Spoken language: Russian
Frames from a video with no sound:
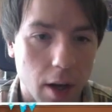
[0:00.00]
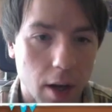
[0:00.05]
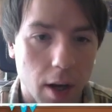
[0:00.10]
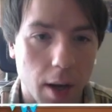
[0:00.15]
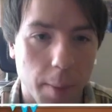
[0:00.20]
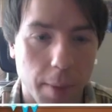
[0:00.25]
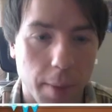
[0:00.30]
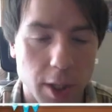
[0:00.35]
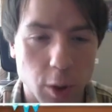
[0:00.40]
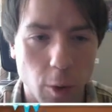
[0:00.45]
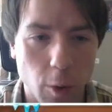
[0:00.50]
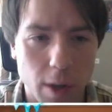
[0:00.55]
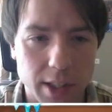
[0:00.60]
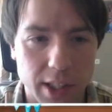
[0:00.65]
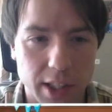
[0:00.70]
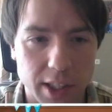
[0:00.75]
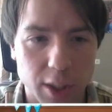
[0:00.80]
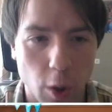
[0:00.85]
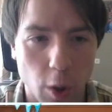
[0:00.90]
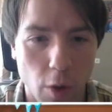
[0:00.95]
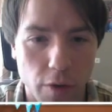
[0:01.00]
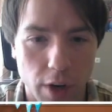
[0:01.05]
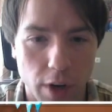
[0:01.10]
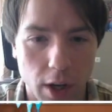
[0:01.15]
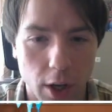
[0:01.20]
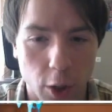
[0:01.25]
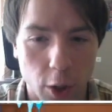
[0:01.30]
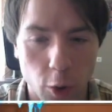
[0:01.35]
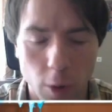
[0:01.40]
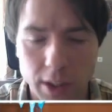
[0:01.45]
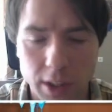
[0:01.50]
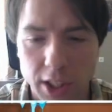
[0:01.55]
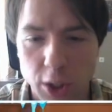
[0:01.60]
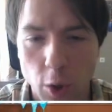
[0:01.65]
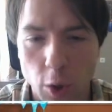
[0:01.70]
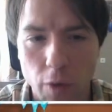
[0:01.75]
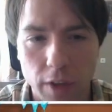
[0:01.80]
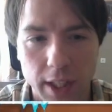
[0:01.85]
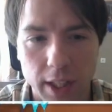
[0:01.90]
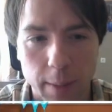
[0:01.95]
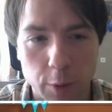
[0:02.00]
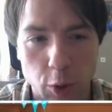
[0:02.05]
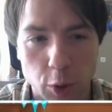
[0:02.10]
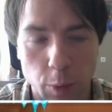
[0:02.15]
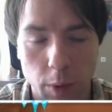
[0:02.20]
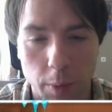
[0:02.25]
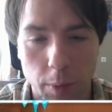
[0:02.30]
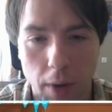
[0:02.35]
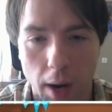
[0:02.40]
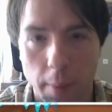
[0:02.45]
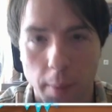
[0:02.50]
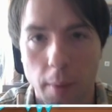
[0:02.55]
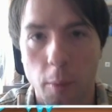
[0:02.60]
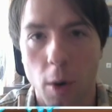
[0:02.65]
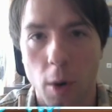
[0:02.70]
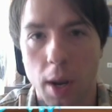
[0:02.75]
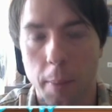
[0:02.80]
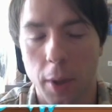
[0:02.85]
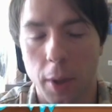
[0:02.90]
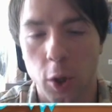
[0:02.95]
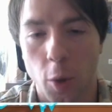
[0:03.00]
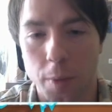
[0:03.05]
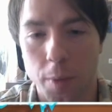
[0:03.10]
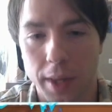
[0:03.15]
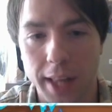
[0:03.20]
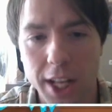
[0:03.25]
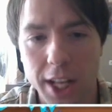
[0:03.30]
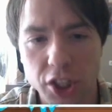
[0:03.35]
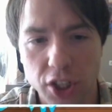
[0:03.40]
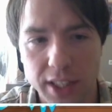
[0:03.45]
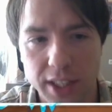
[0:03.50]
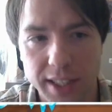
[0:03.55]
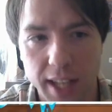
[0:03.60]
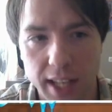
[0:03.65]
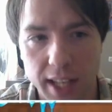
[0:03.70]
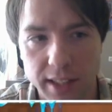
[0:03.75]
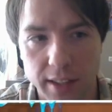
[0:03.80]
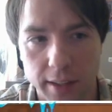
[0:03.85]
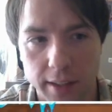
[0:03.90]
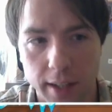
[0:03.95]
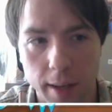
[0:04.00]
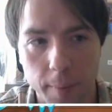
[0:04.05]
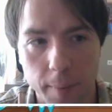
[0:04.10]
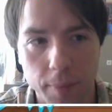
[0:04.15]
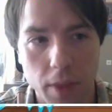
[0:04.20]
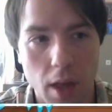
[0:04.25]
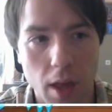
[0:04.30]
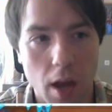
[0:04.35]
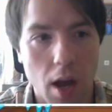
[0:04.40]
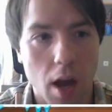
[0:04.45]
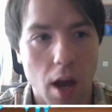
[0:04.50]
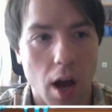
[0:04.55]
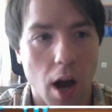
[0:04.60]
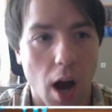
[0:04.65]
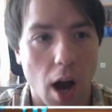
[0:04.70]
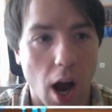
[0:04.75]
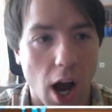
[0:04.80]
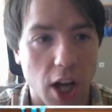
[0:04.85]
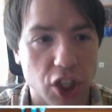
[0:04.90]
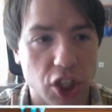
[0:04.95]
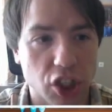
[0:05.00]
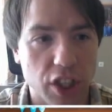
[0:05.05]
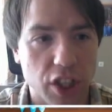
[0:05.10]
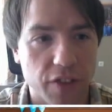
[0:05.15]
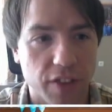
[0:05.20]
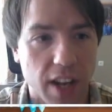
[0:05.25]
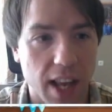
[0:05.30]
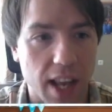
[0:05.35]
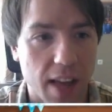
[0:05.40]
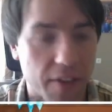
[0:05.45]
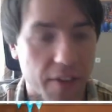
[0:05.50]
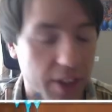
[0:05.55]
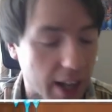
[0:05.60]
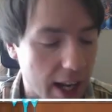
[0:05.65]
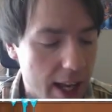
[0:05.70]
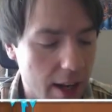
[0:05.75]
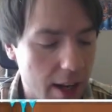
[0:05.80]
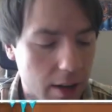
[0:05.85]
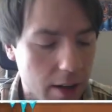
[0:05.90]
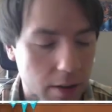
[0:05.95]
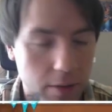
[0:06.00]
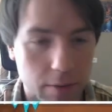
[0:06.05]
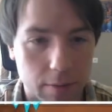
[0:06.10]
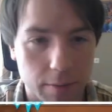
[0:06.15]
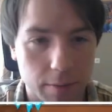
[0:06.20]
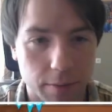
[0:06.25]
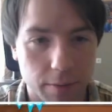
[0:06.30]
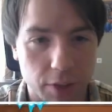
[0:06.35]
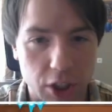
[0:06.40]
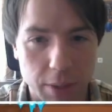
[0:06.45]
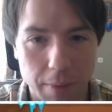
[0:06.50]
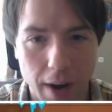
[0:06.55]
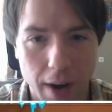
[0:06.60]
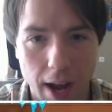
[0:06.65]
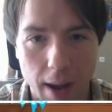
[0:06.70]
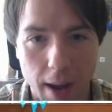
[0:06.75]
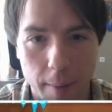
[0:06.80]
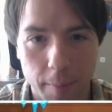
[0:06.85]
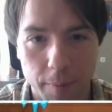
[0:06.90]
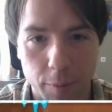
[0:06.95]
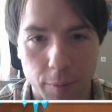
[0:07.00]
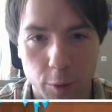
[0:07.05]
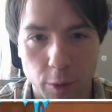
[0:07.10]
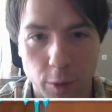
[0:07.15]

Происходит сортировка. Но ну, а сортировка там еще будет как бы более подробнее. Дальше рассказано, да. А, shift left click. Нажимаем.